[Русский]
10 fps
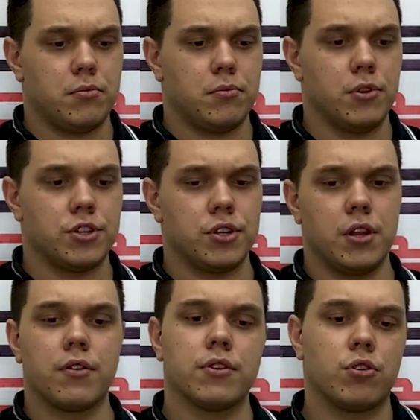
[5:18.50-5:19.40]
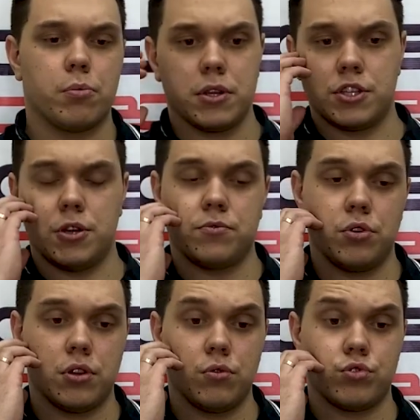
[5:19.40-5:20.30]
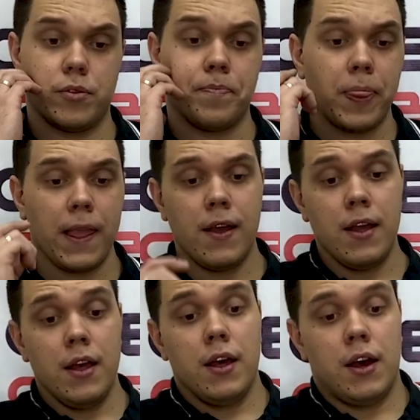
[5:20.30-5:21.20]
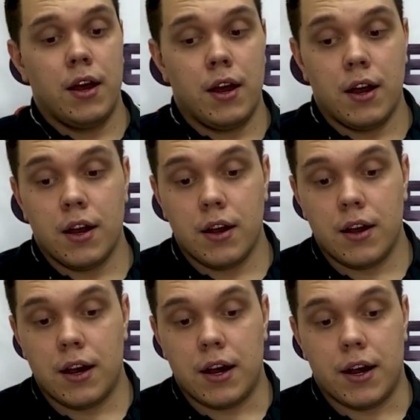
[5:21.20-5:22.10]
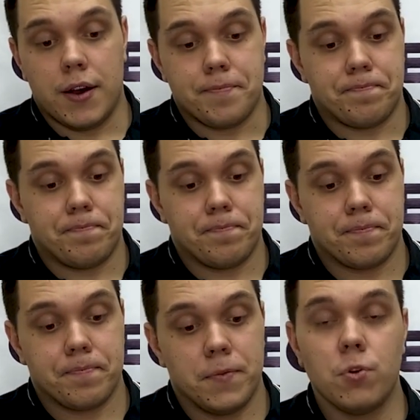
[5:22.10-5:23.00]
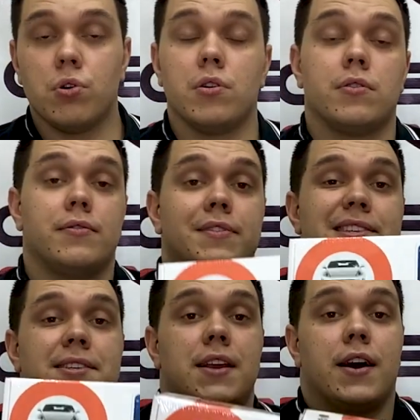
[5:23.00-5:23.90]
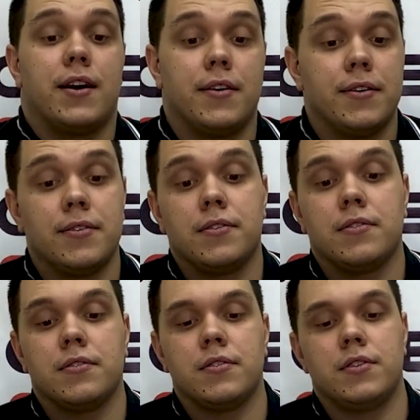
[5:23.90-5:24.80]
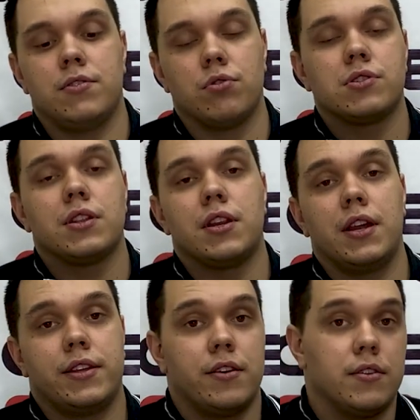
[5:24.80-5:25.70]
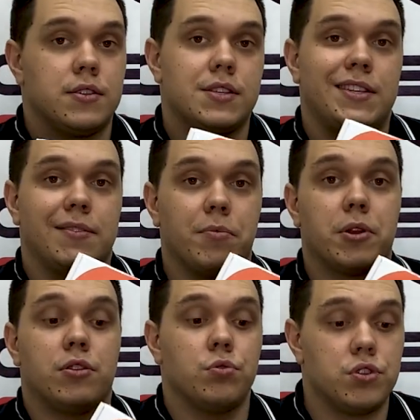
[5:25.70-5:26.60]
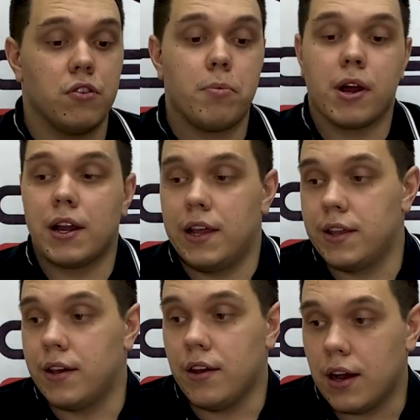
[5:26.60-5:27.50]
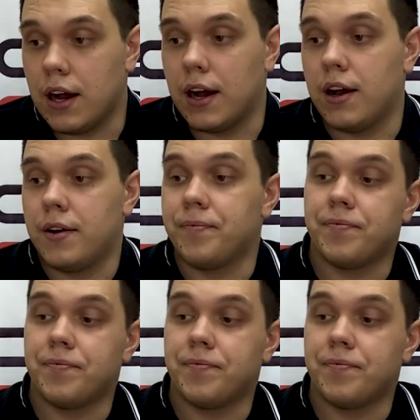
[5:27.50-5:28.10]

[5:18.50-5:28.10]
лишние нервотрепки. Зачем все это нужно? А, но не зря 93-я система предыдущего поколения, а